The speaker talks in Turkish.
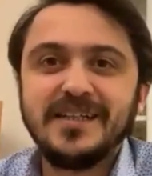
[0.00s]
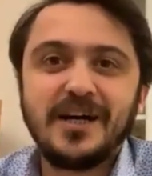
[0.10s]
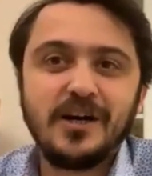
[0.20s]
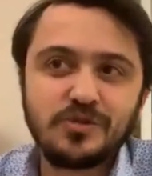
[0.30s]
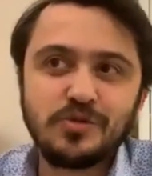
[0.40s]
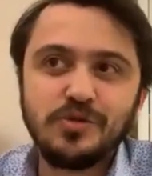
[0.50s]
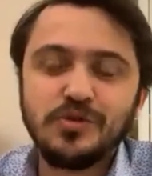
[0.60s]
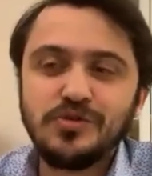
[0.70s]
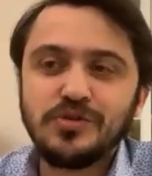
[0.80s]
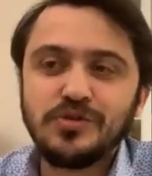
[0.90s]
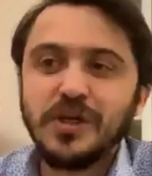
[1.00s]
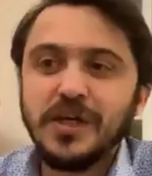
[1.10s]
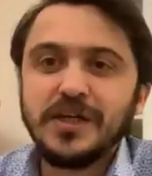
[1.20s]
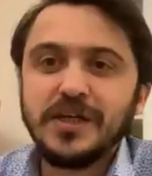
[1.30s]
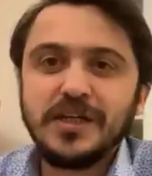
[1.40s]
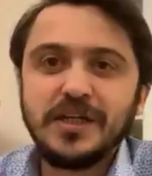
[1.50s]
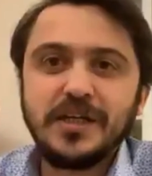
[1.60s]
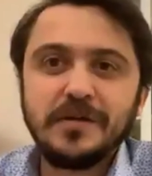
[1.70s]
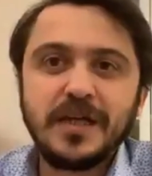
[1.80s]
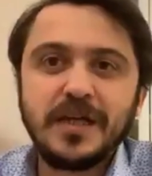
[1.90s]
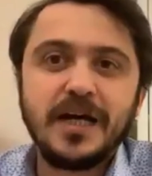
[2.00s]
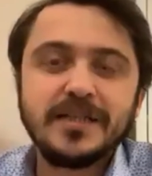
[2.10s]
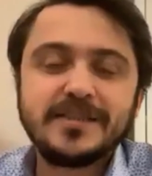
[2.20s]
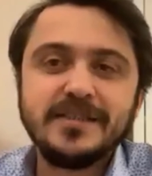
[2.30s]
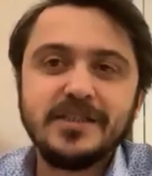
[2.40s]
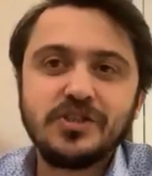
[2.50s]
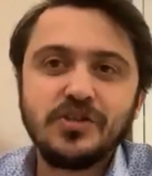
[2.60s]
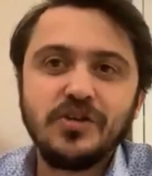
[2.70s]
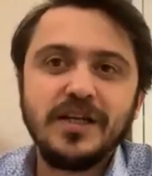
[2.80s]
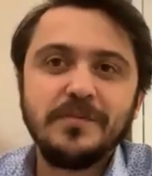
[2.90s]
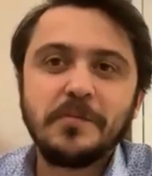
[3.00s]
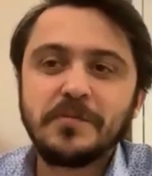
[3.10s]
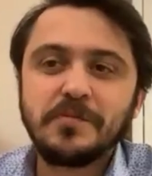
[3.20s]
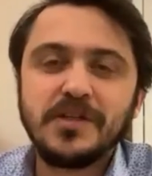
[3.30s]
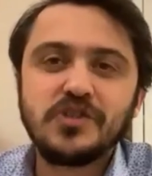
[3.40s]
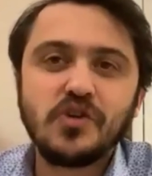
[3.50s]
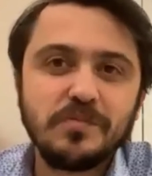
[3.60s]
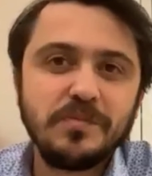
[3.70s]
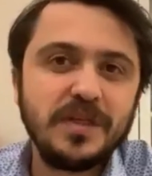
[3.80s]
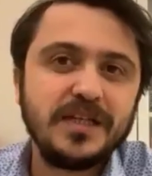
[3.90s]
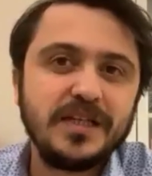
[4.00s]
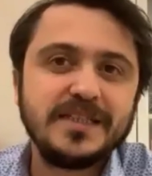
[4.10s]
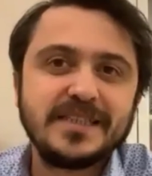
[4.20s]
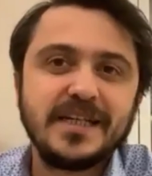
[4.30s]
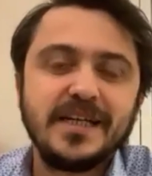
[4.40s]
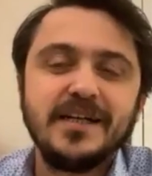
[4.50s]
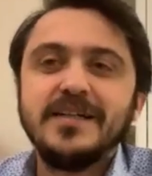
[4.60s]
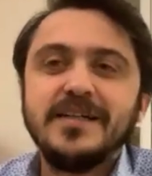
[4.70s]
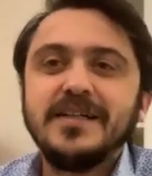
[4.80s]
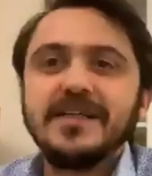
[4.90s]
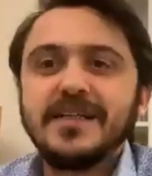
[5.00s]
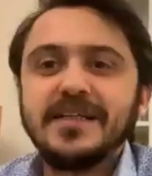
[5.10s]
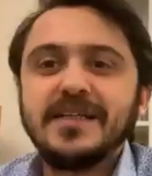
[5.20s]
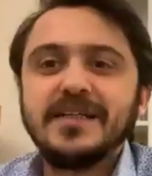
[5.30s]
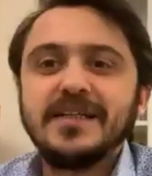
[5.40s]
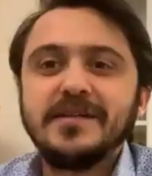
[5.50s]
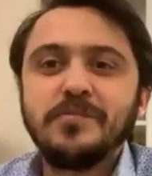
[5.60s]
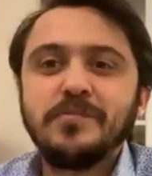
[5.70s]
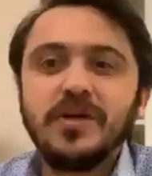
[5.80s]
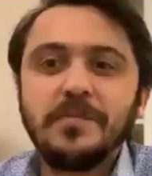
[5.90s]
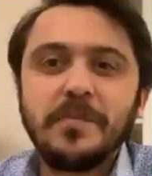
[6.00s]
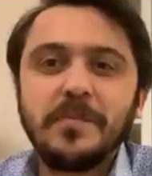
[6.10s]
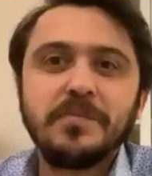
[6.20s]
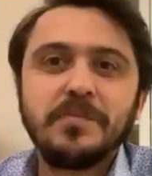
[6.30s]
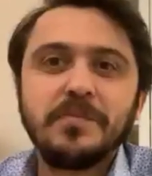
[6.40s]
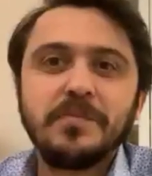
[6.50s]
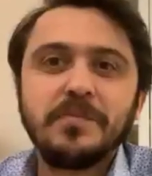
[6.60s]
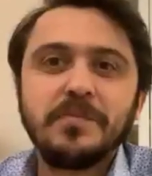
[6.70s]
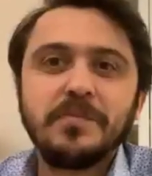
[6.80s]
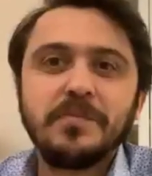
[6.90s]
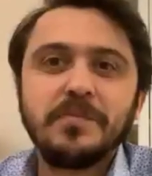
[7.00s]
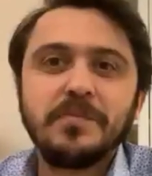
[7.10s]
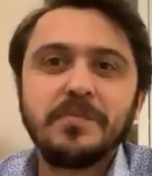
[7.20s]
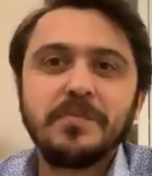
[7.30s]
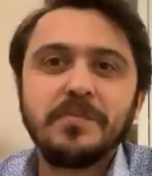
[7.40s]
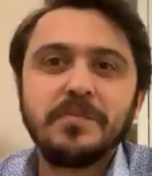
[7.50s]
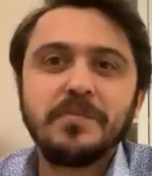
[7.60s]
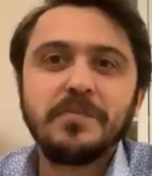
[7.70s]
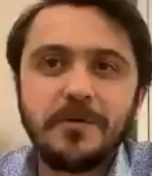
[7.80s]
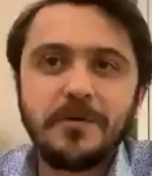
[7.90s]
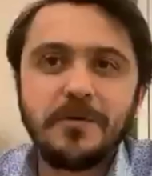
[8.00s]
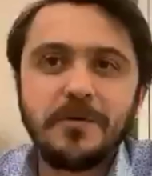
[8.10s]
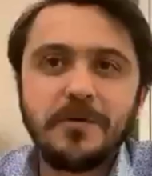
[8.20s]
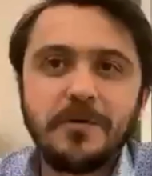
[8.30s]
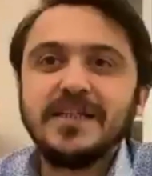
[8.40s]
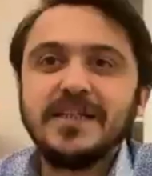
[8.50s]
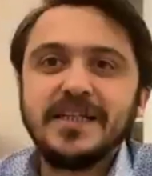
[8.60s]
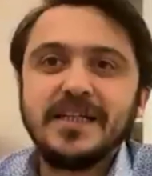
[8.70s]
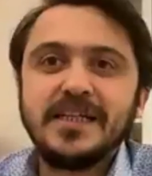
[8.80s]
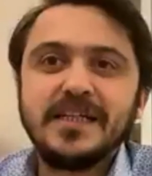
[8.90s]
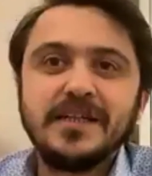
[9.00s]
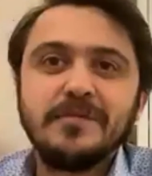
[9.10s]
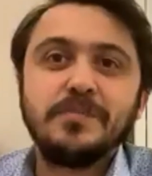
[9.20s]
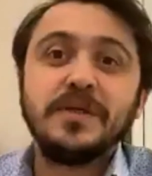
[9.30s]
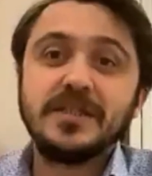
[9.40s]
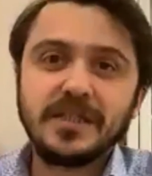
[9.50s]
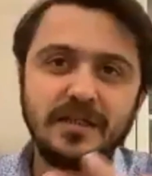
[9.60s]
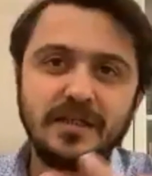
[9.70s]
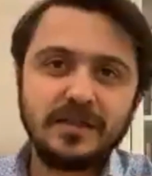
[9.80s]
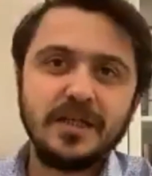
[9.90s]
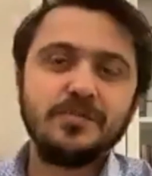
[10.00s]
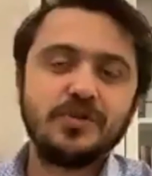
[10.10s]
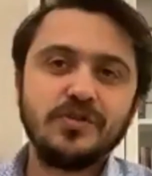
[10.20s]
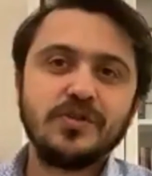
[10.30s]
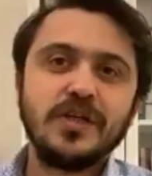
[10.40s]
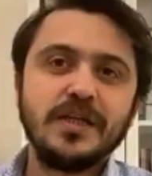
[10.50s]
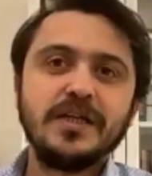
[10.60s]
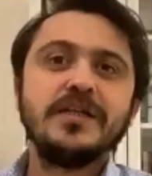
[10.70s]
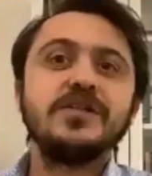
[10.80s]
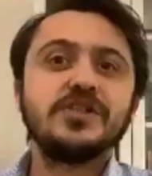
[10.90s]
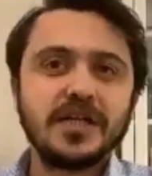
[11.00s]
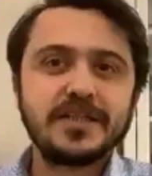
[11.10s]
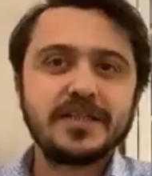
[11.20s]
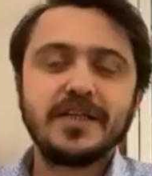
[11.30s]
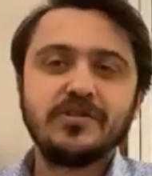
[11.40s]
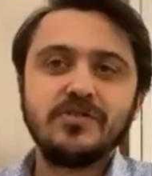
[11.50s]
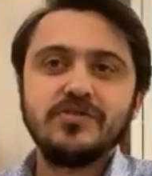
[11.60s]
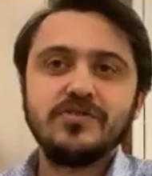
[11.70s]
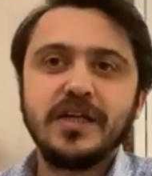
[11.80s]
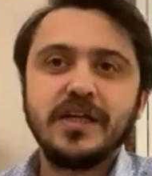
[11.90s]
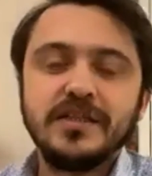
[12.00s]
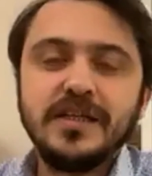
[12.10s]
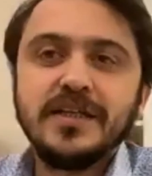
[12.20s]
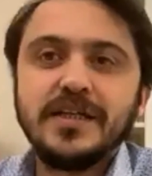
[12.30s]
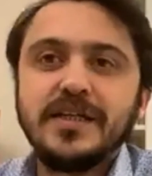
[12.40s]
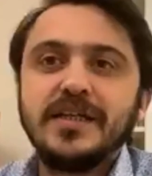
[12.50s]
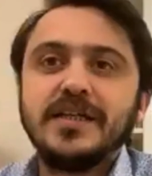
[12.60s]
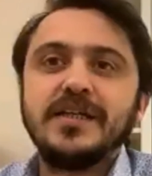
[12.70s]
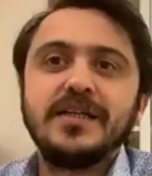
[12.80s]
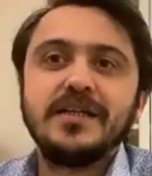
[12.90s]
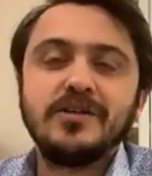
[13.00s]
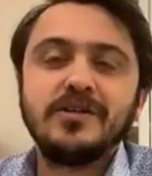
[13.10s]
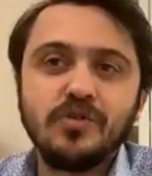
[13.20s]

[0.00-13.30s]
arzuluyoruz. Ya aslında şöyle Mehmet Bey çok minik kısa böyle Mehmet Bey kimdir, ne yapar? Bir de bugün inşaat sektöründen e,